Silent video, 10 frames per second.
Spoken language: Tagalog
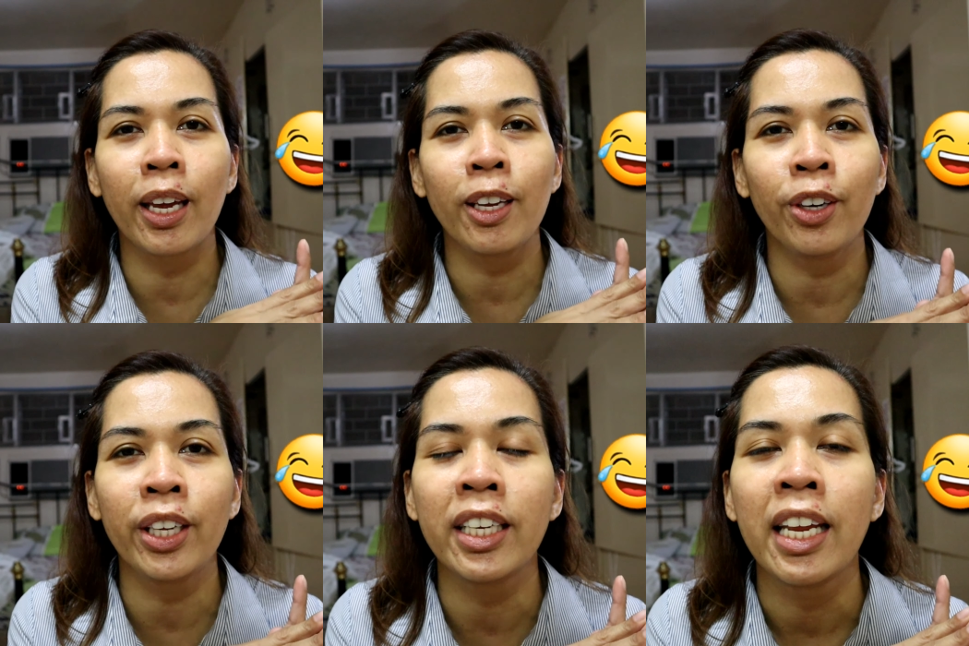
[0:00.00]

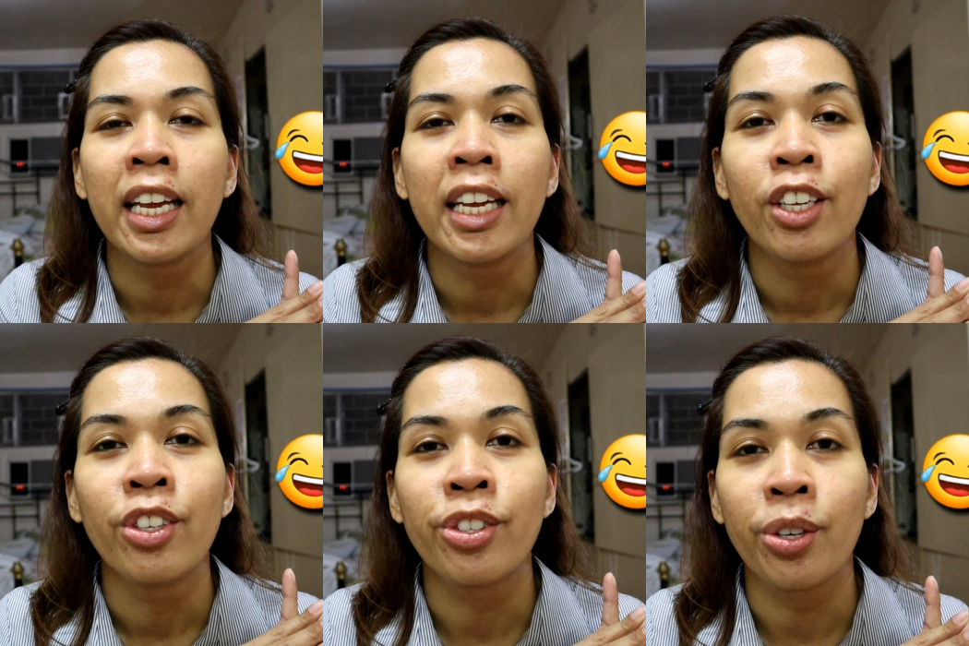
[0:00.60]
ngayon.
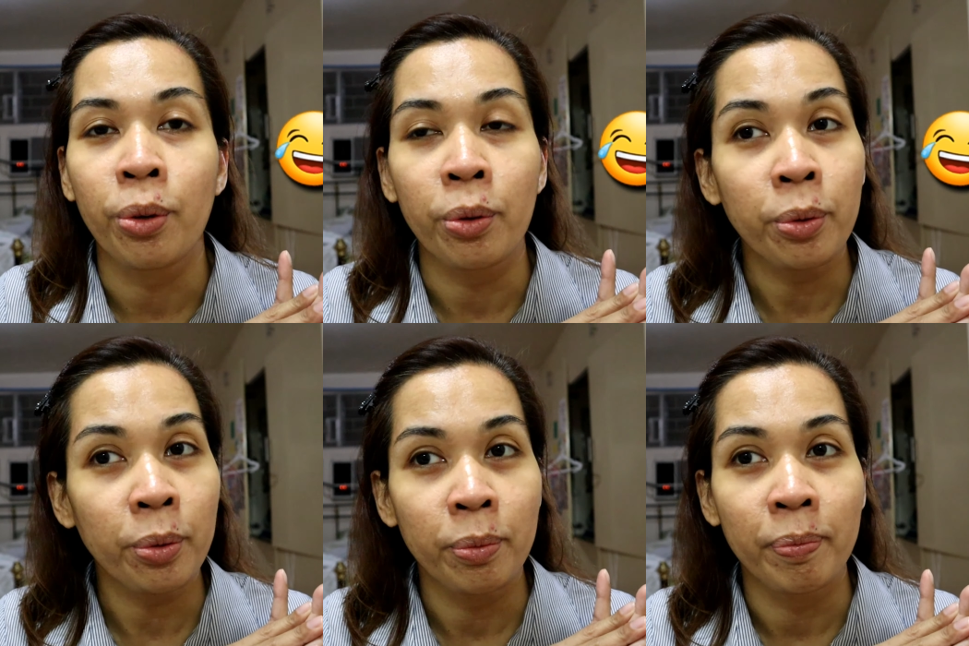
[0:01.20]
So,
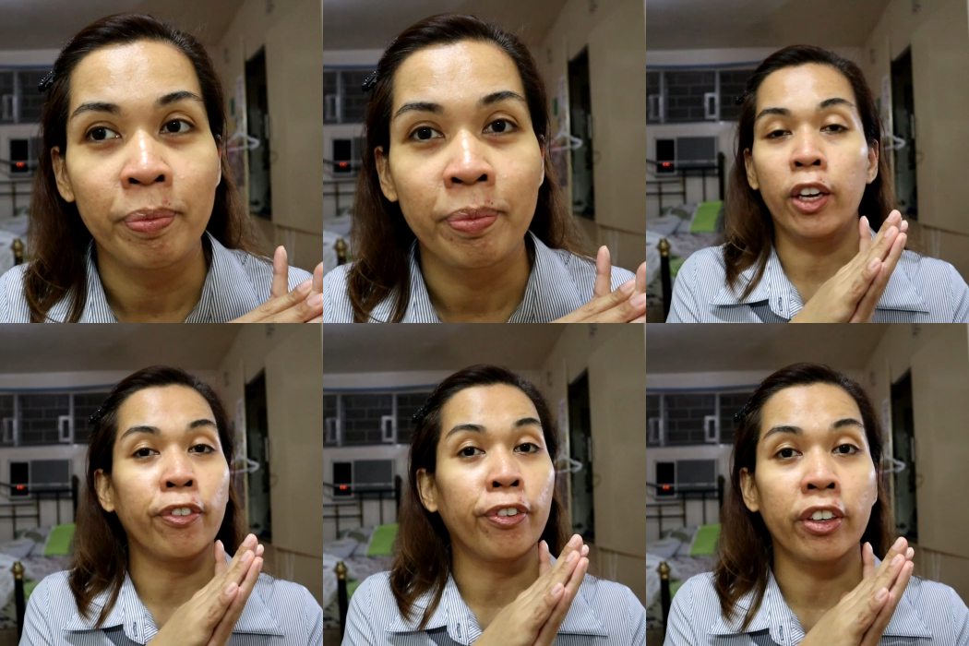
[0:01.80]

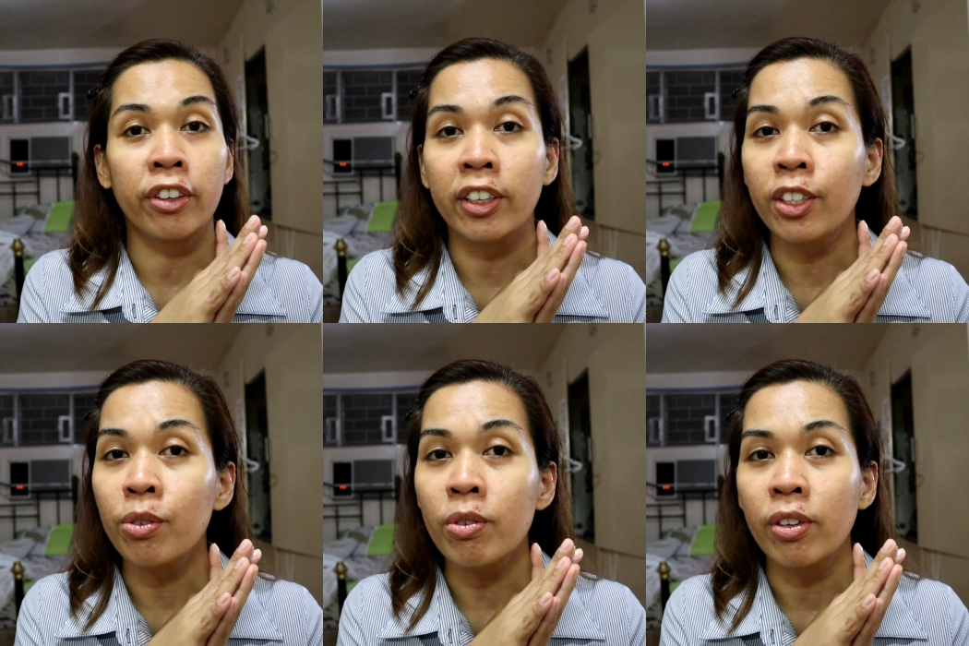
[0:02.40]
without further
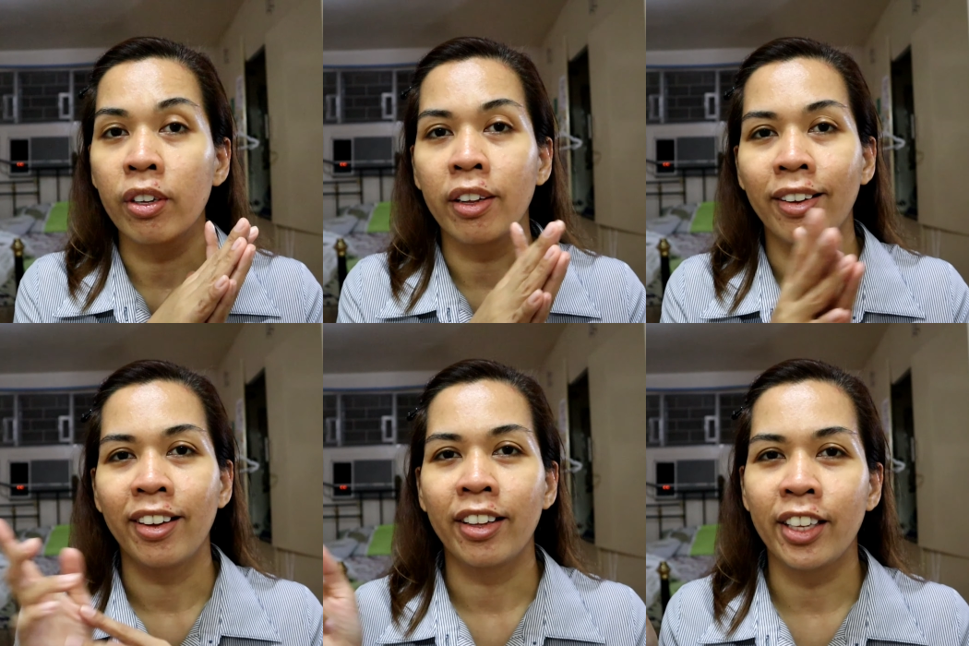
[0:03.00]
ado,
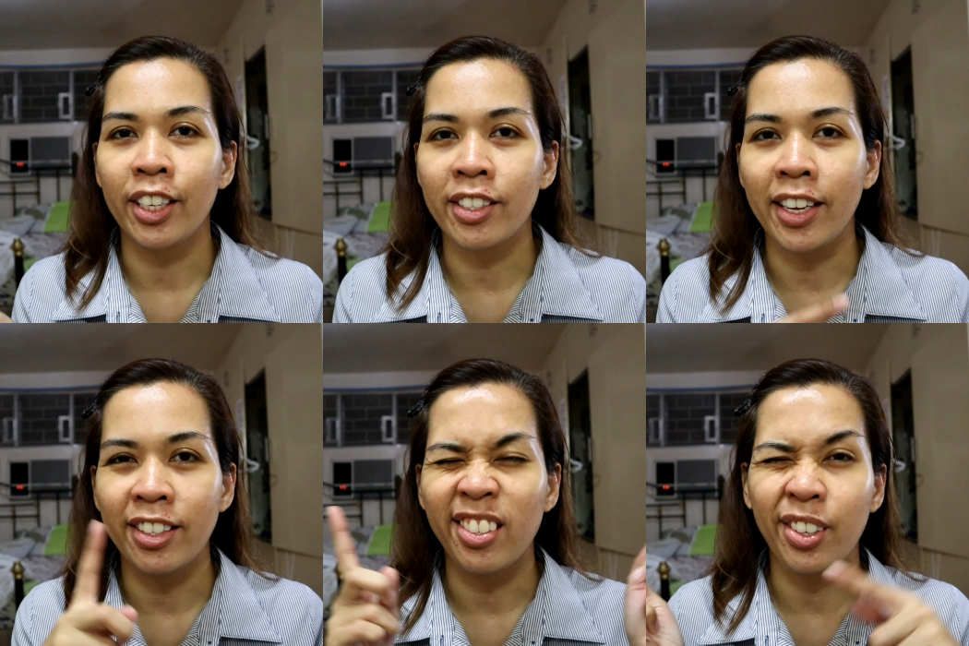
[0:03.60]
let's
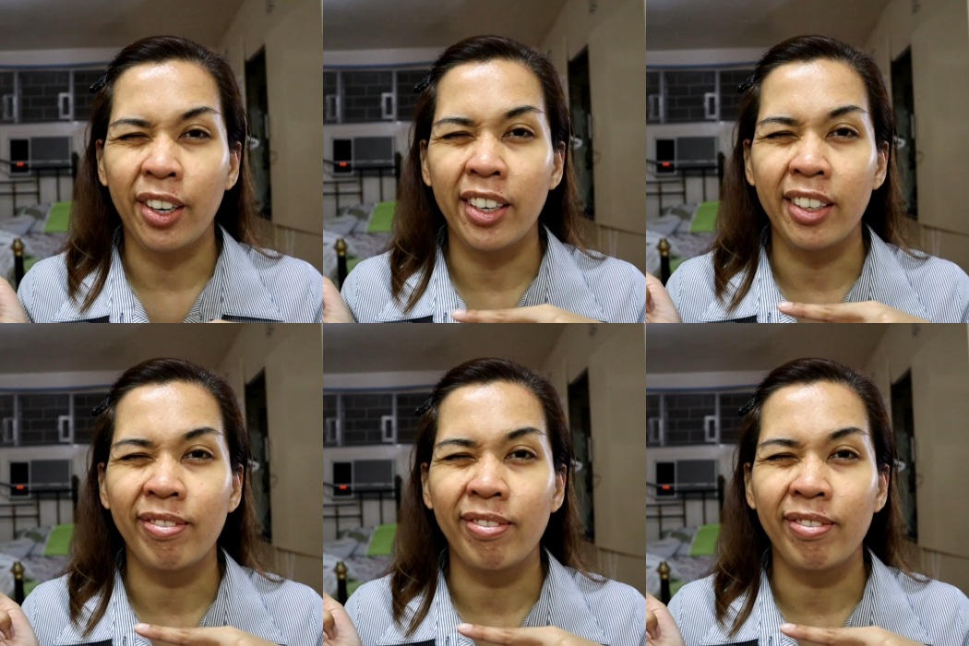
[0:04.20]
get started.